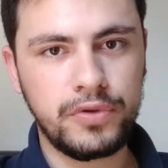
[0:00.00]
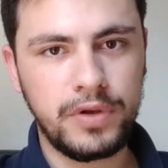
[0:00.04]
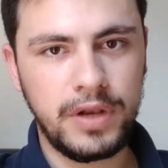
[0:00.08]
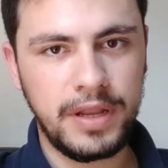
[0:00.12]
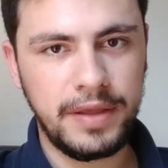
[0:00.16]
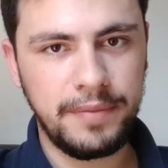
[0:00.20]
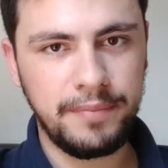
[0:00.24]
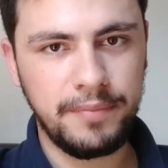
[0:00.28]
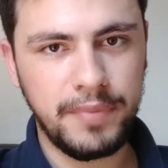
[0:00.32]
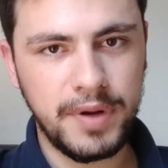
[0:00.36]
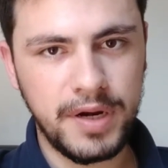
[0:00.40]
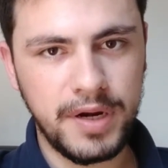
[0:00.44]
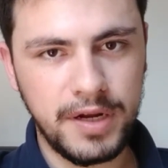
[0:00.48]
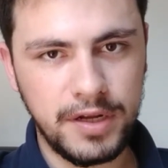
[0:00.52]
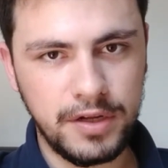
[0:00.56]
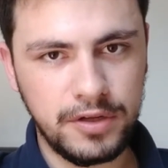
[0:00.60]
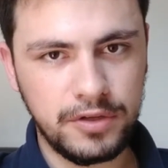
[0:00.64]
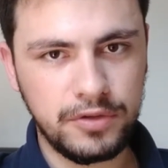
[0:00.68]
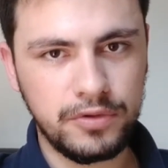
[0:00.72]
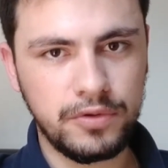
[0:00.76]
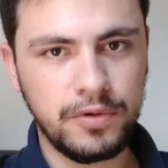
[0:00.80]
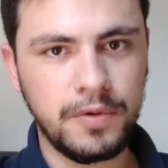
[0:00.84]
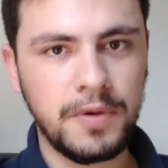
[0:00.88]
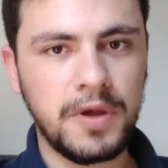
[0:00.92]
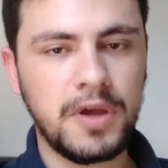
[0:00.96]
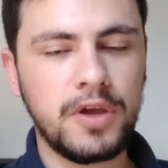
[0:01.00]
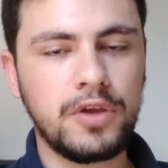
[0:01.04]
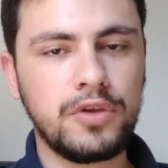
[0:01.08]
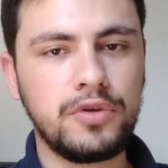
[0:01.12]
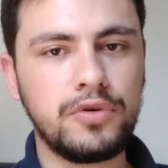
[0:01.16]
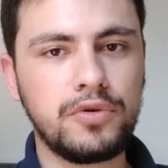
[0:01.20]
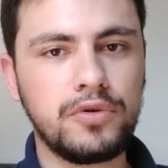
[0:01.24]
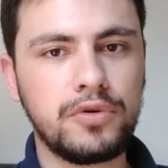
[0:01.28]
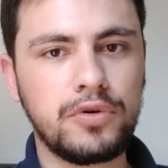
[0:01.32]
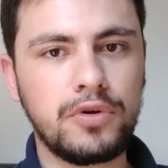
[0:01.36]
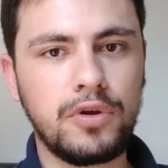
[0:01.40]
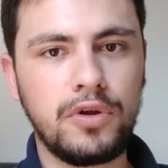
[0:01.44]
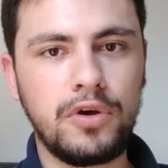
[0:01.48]
lembrando que
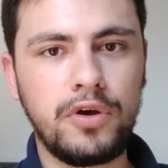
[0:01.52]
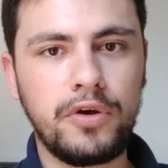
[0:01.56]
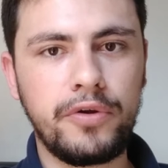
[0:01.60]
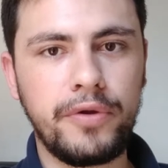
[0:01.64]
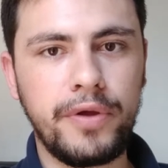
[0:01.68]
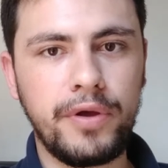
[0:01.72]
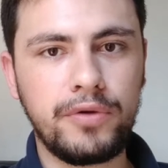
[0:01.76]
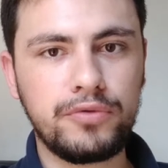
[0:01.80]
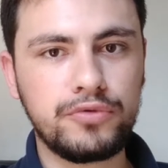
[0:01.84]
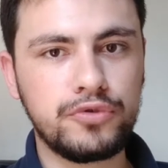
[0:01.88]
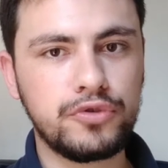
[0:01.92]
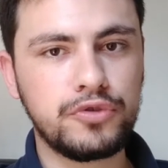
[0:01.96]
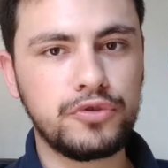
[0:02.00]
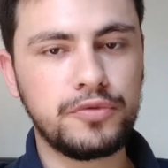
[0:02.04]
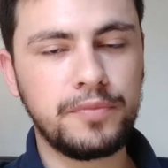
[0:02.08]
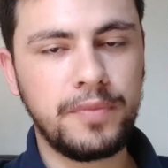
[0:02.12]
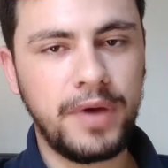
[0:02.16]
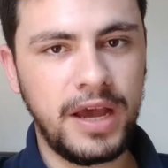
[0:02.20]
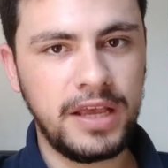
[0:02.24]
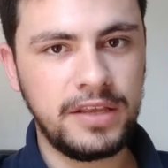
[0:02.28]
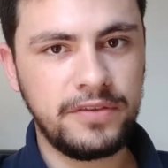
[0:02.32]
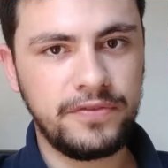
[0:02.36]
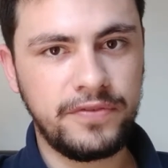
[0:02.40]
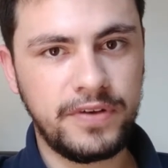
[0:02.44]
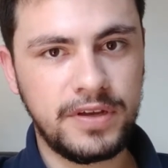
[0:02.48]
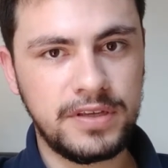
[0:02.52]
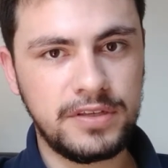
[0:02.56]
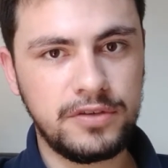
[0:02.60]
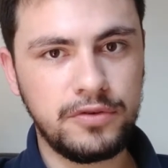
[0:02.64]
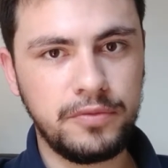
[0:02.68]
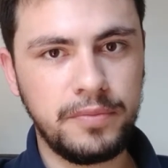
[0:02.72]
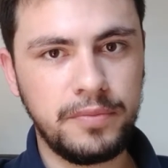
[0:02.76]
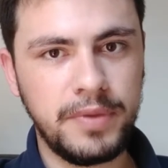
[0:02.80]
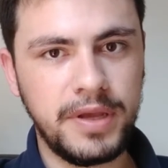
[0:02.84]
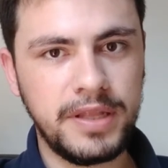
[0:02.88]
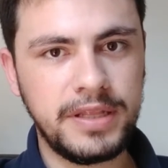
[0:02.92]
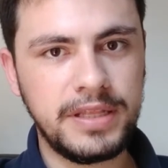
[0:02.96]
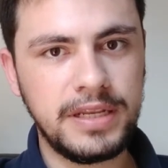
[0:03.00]
o cloro é um dos mais
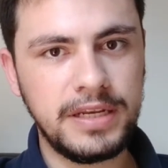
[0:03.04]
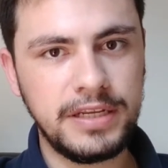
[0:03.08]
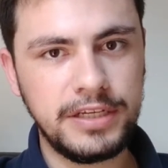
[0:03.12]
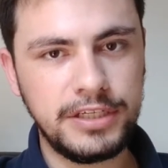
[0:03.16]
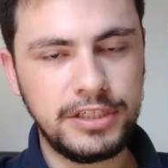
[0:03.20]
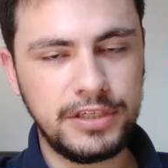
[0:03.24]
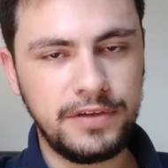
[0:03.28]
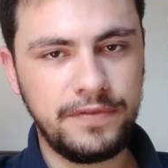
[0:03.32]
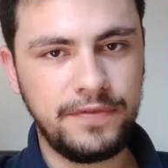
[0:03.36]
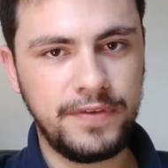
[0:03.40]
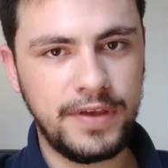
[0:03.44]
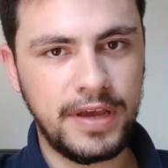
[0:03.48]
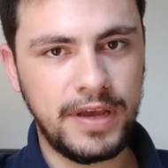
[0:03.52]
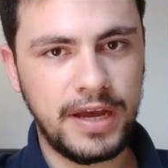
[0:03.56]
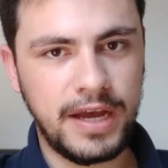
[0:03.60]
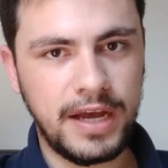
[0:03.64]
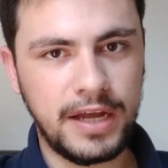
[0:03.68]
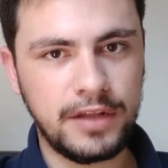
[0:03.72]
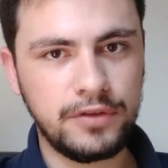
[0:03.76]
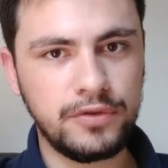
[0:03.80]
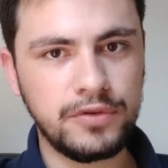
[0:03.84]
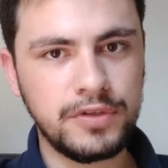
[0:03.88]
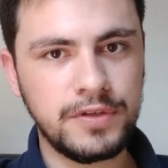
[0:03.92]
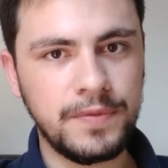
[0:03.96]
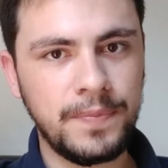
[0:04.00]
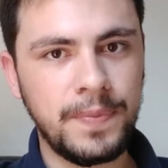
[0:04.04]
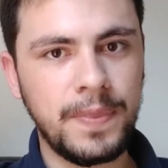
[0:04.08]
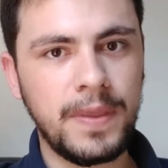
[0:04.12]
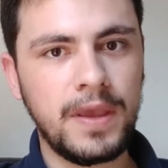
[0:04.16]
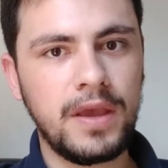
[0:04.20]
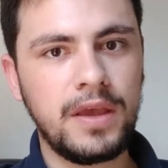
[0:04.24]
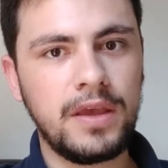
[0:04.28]
facilmente lixiviados